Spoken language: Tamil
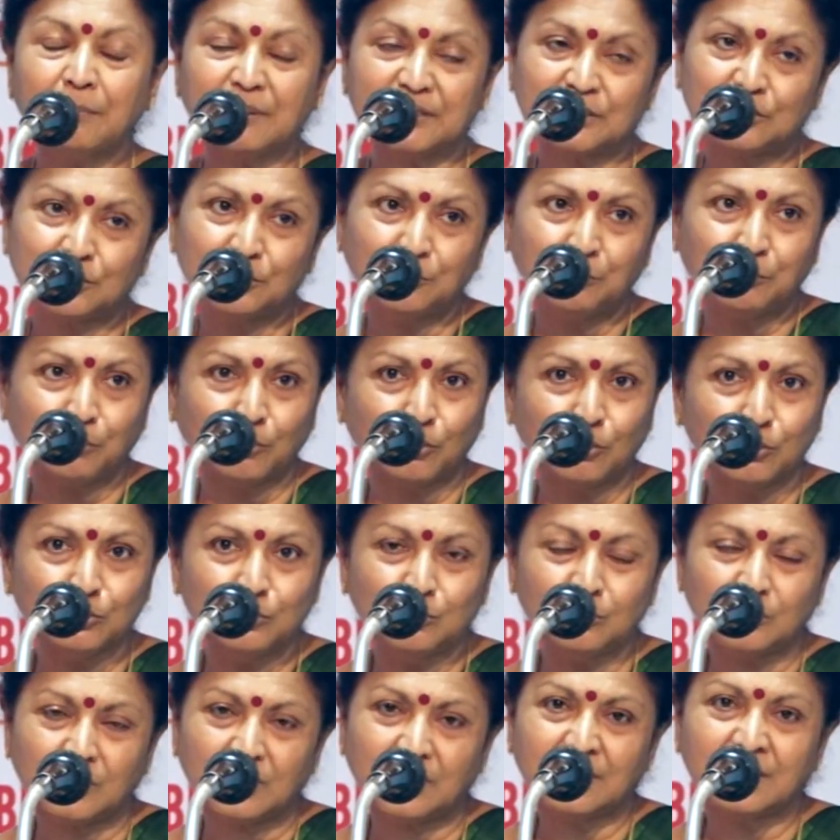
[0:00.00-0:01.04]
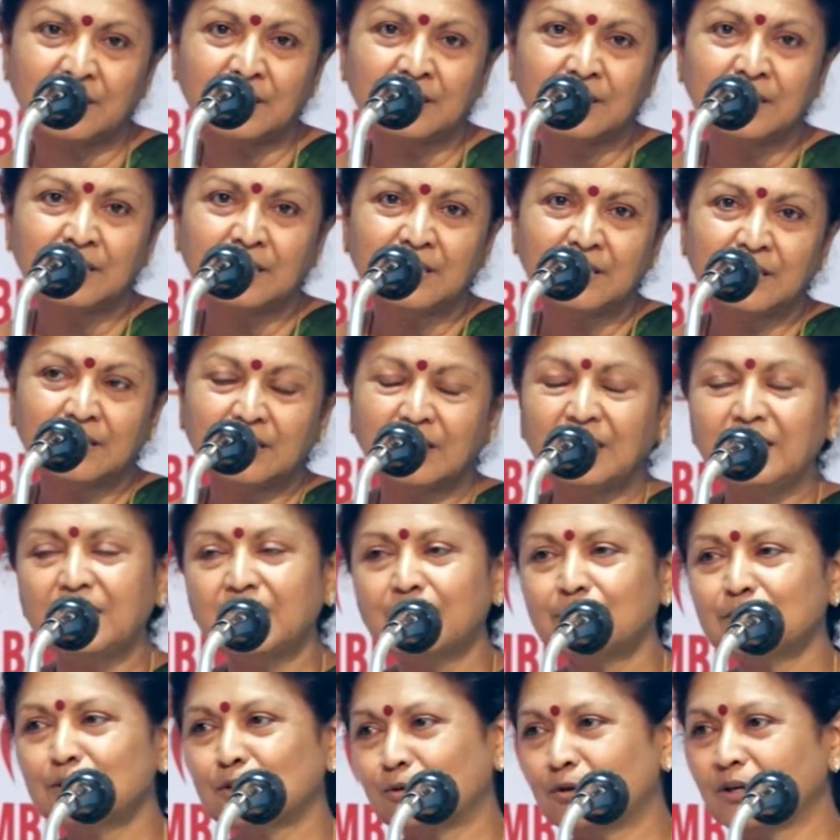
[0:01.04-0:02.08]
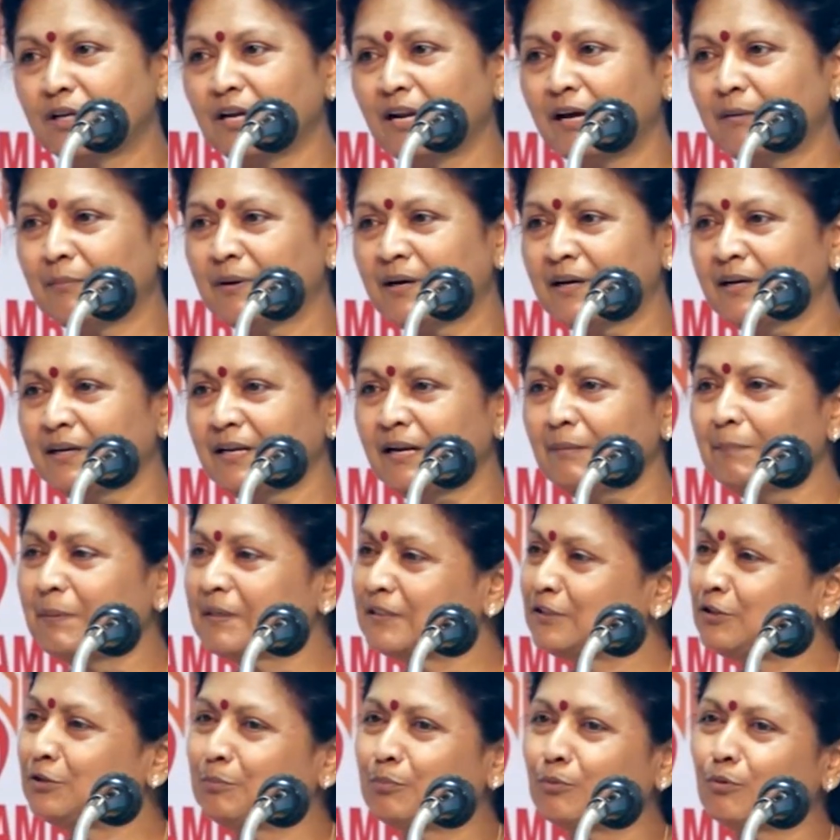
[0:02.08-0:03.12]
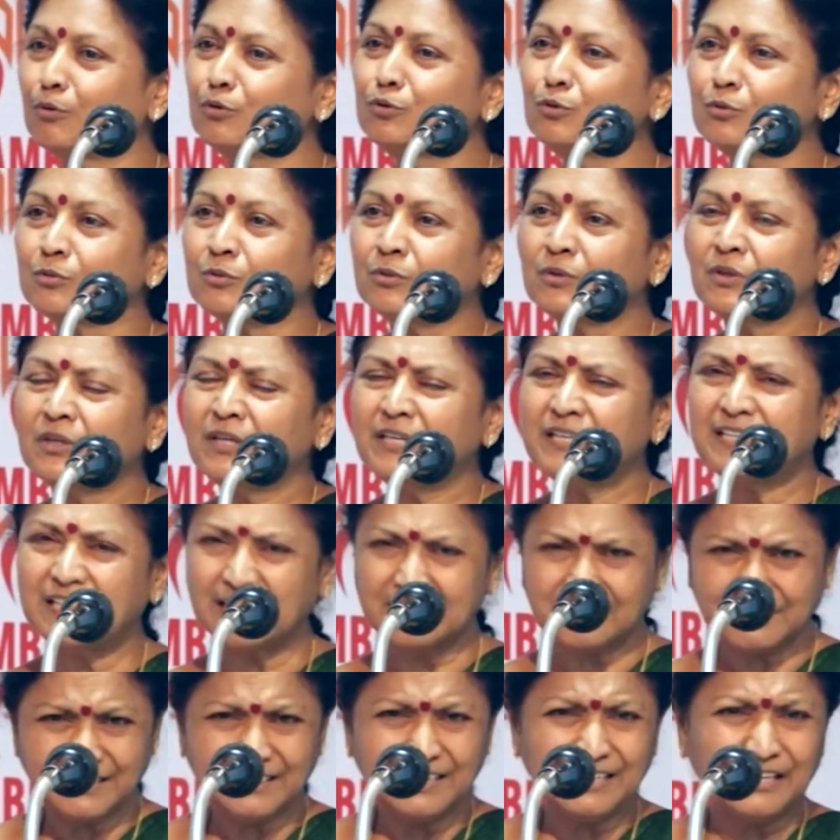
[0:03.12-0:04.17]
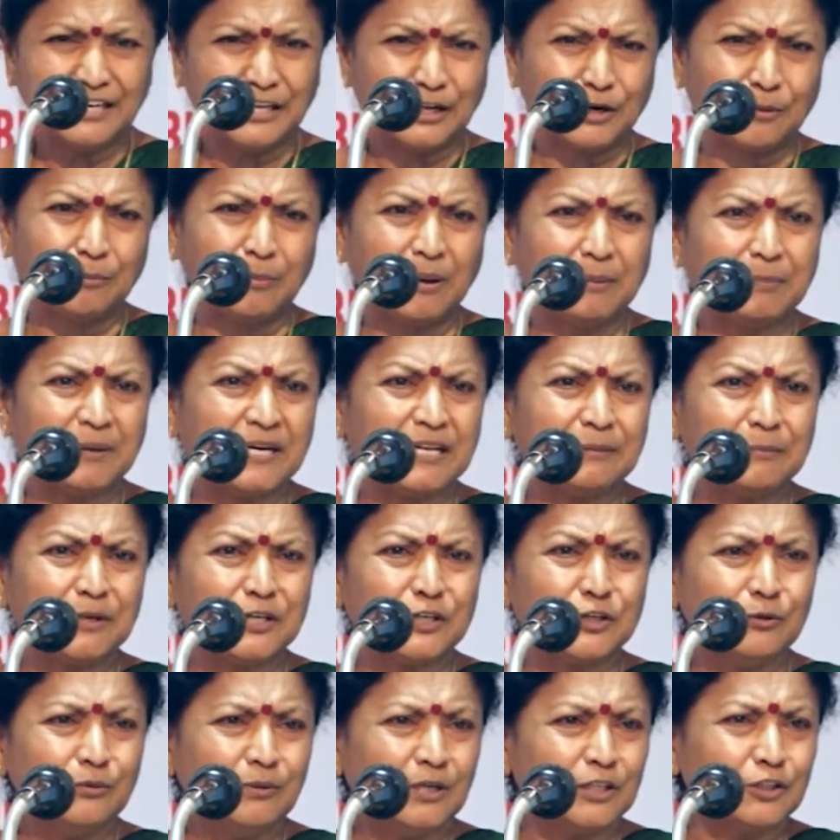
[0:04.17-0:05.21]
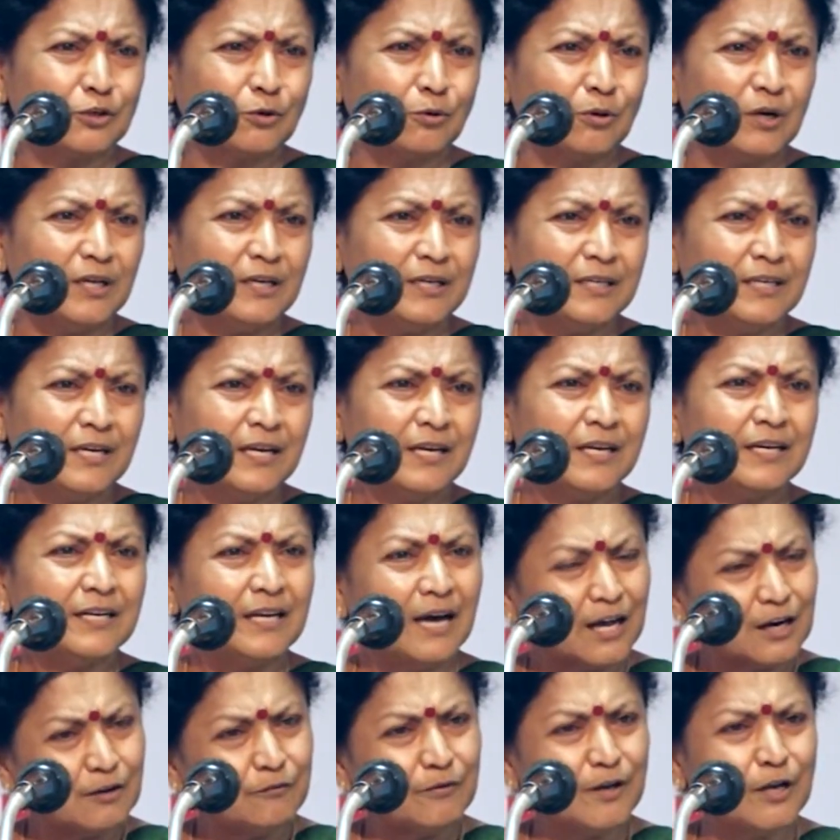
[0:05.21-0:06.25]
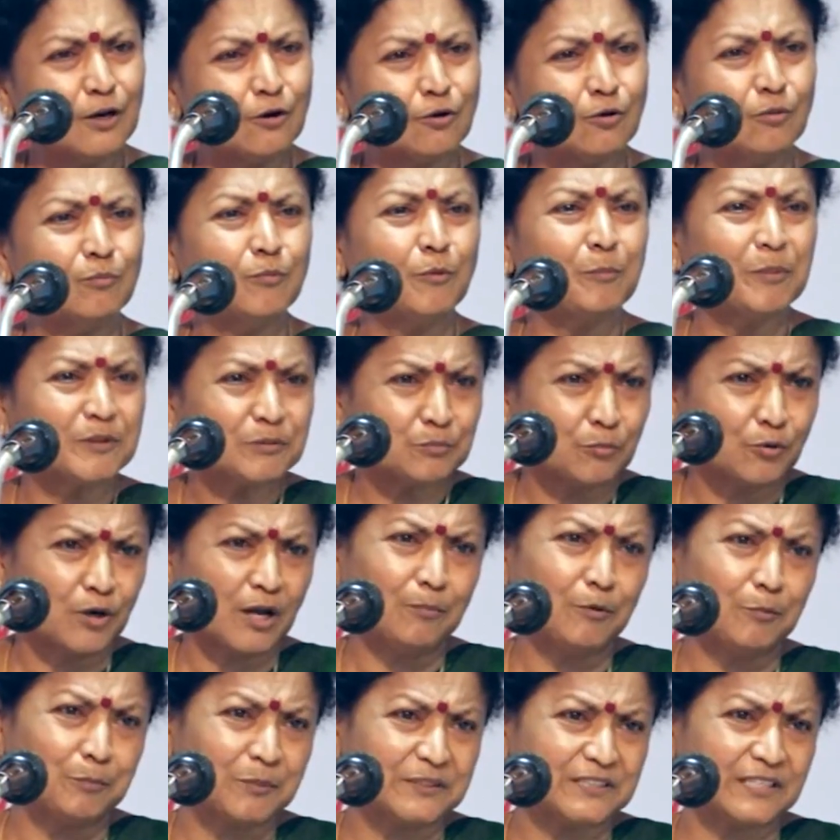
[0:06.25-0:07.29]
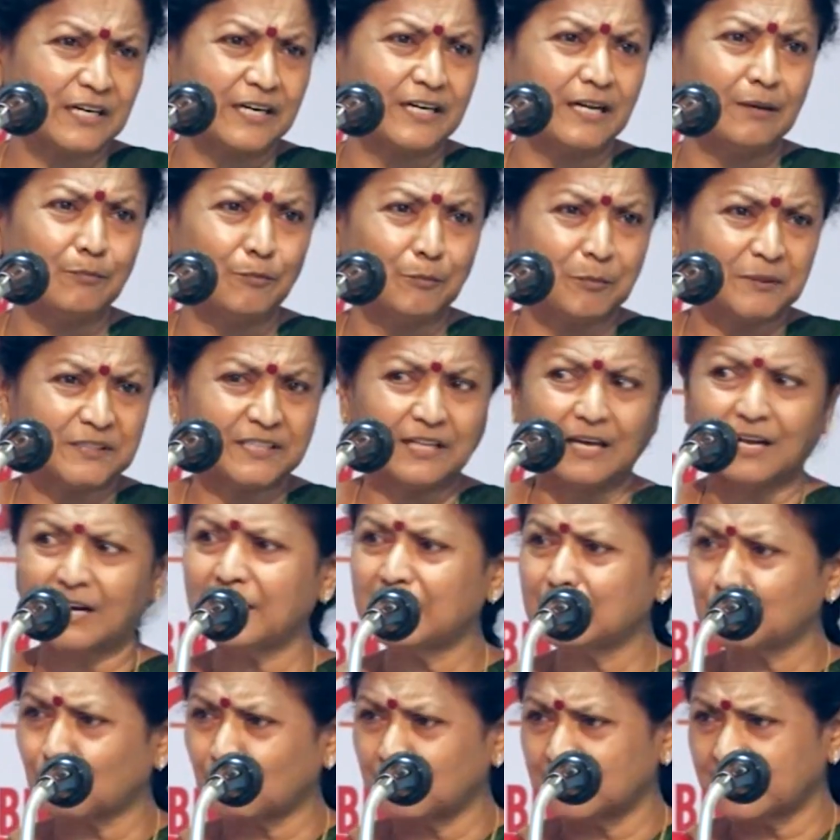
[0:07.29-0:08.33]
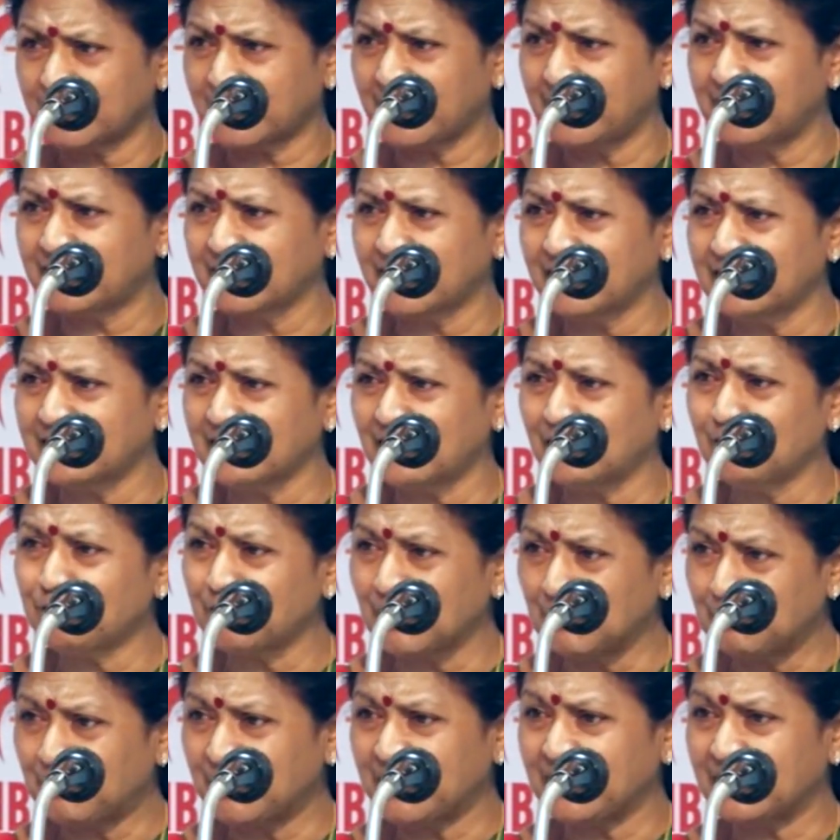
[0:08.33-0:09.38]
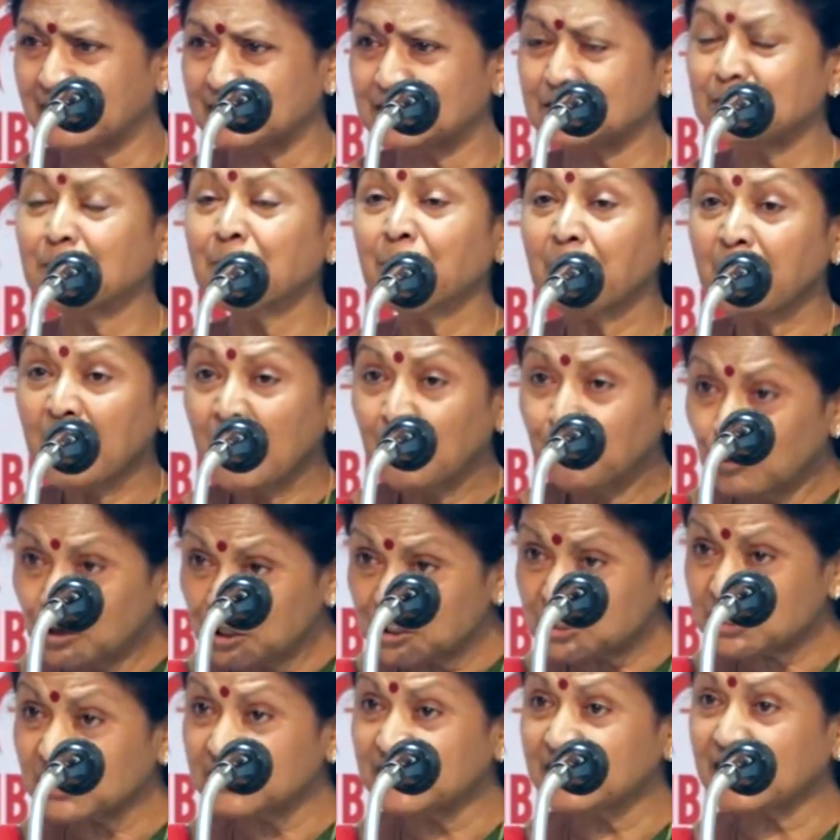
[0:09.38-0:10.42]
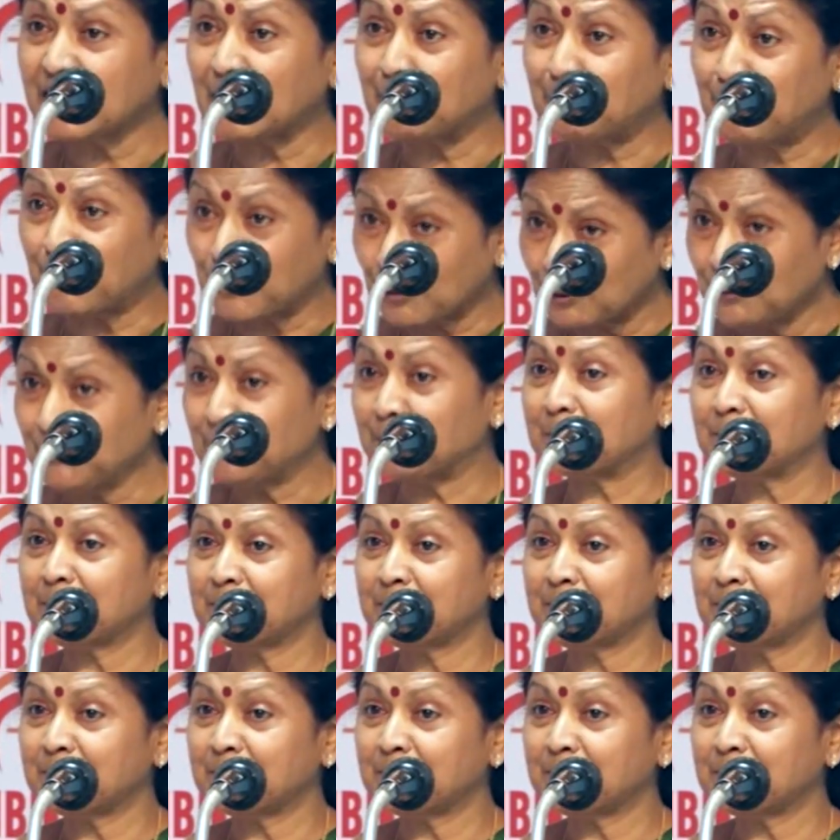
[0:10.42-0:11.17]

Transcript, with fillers: பத்து போதும் இல்லை இல்லை இருபது கொடுக்கலாமா இல்லை பத்து போதும் எத்தனை நேரம் பட்டிமன்றம் அதுக்குள்ள நாலு வீலுக்கும் முப்பத்தி மூணா முப்பத்தி ரெண்டா முப்பத்தி நாலாம் அந்த குழந்தை கேட்டு கேட்டு எல்லாம் ஃபில் பண்ணியாச்சு முடிச்சதுக்கப்புறம்